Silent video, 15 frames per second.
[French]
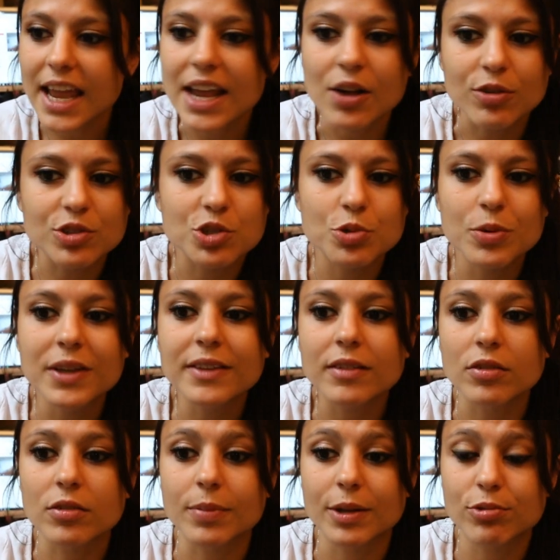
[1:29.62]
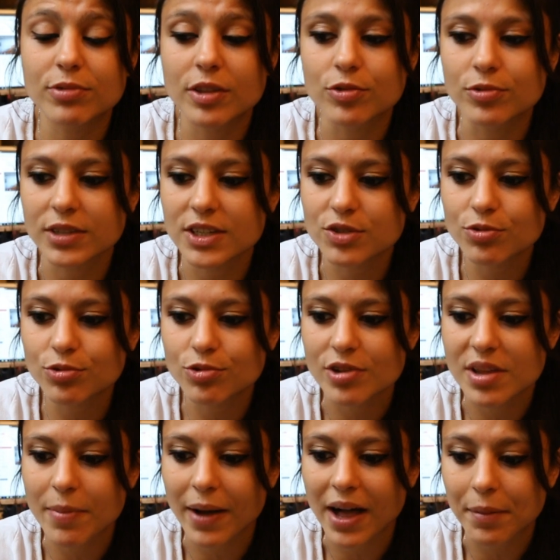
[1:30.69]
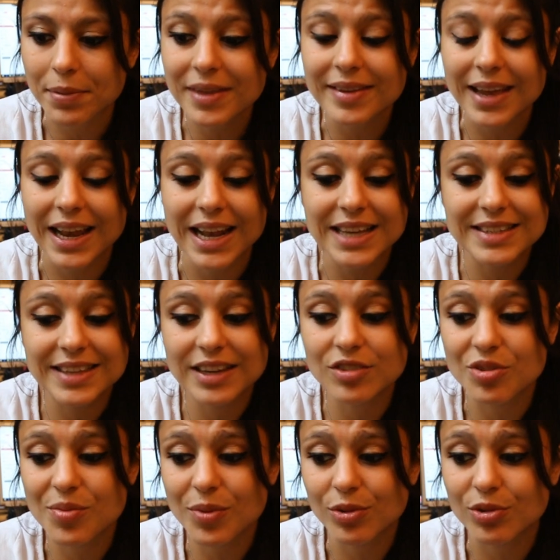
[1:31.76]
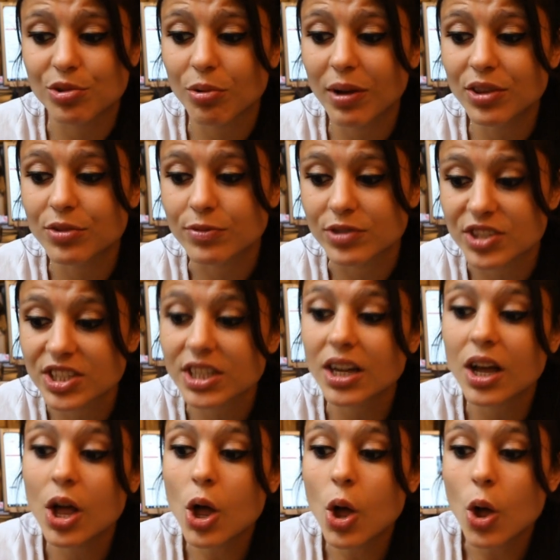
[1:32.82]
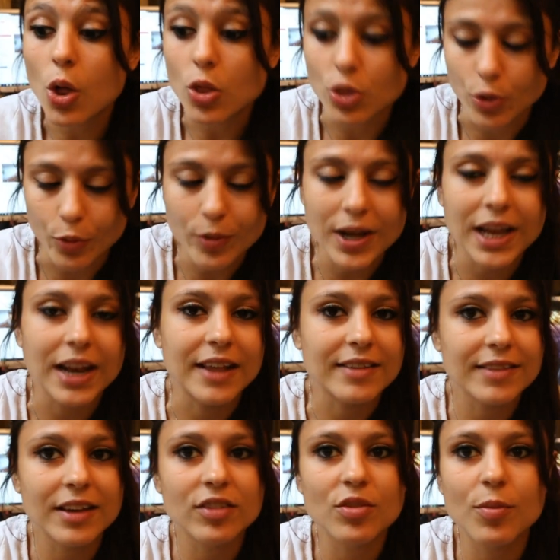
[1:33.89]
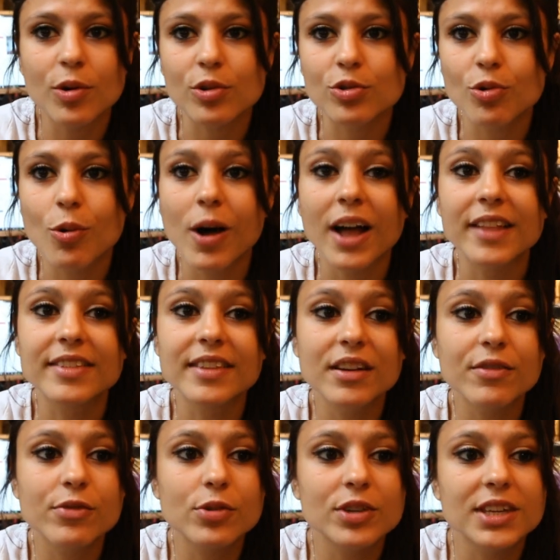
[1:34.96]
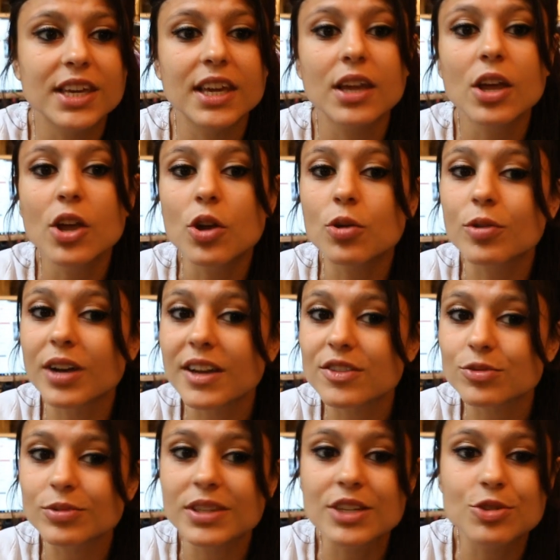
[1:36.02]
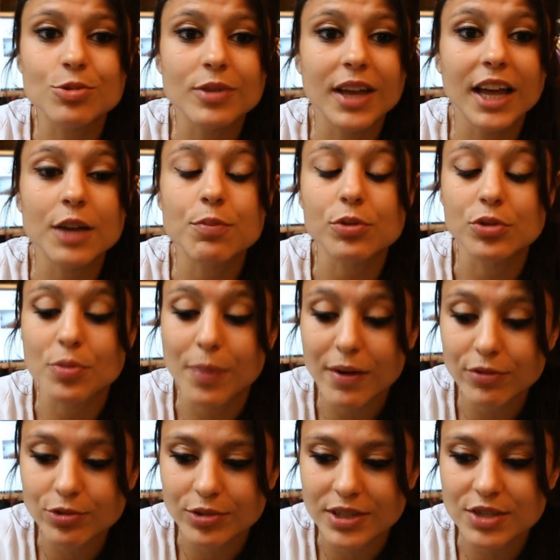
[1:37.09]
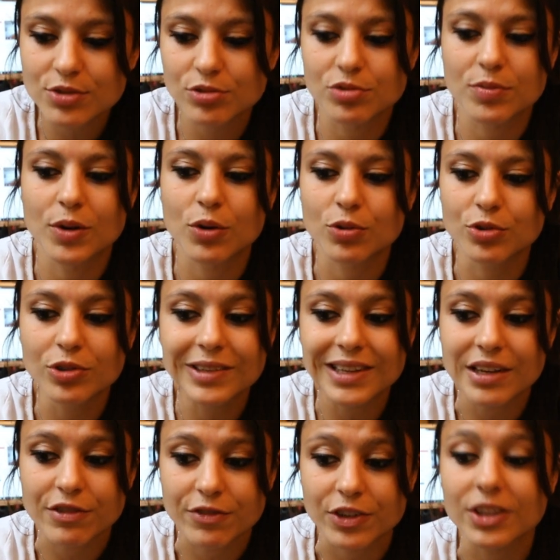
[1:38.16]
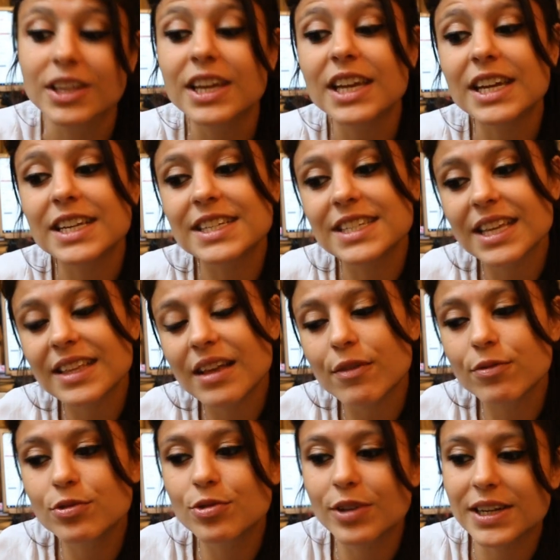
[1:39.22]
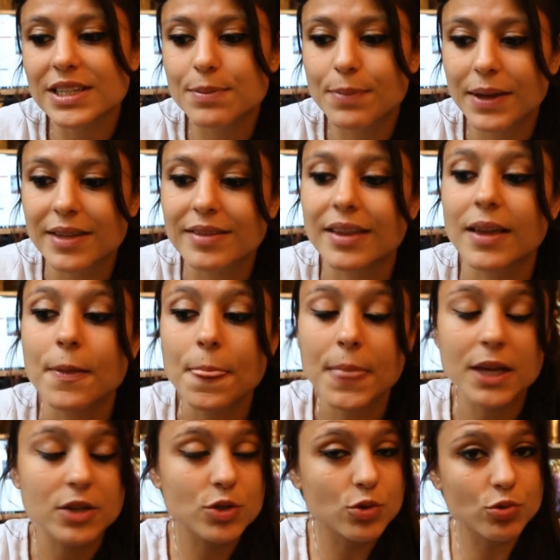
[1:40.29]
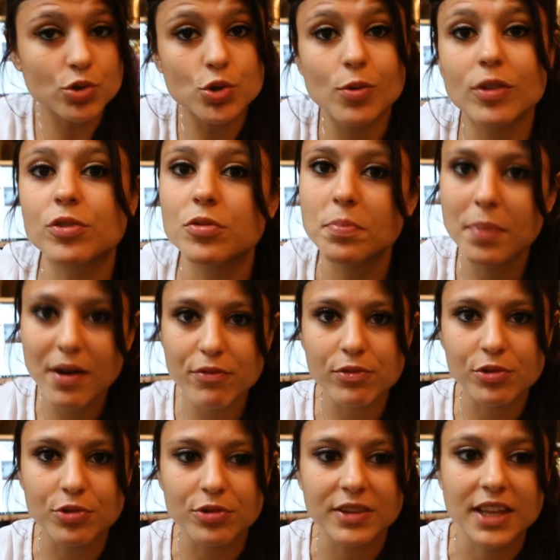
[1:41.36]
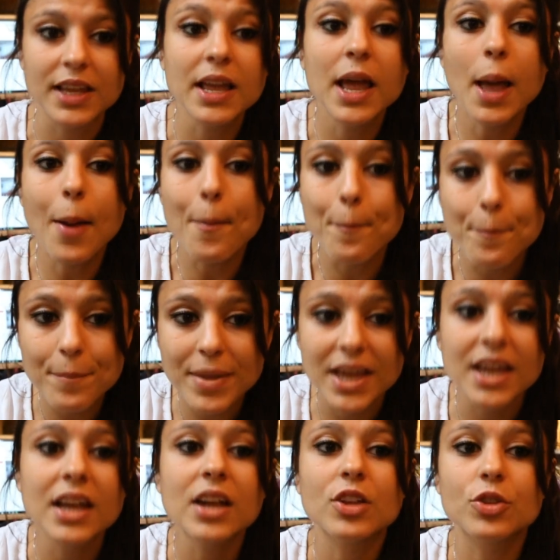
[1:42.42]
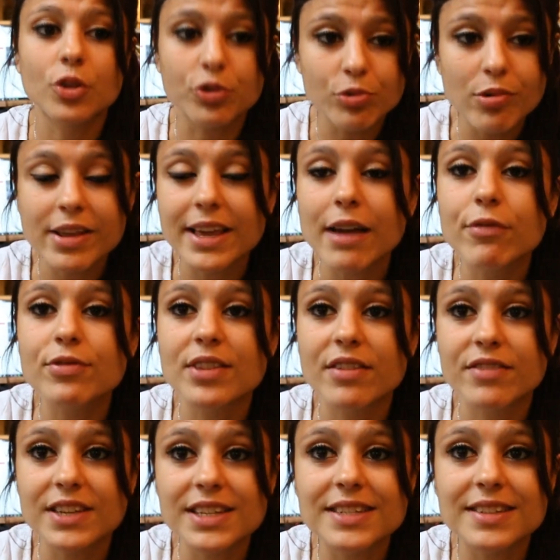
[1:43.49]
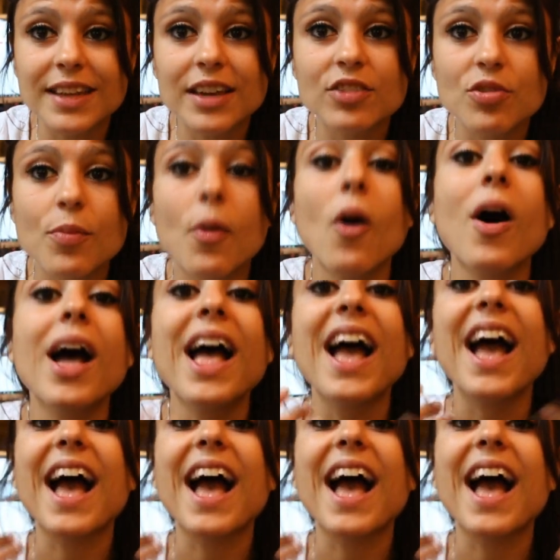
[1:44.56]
Et ensuite, bah, tout est une question de libre arbitre. Elle a strictement le droit de vous dire non, elle a strictement le droit d'invoquer une raison X ou Y pour ne pas vous donner son numéro de téléphone. C'est à vous de respecter son choix de ne pas vous le donner, mais dans tous les cas, vous n'avez strictement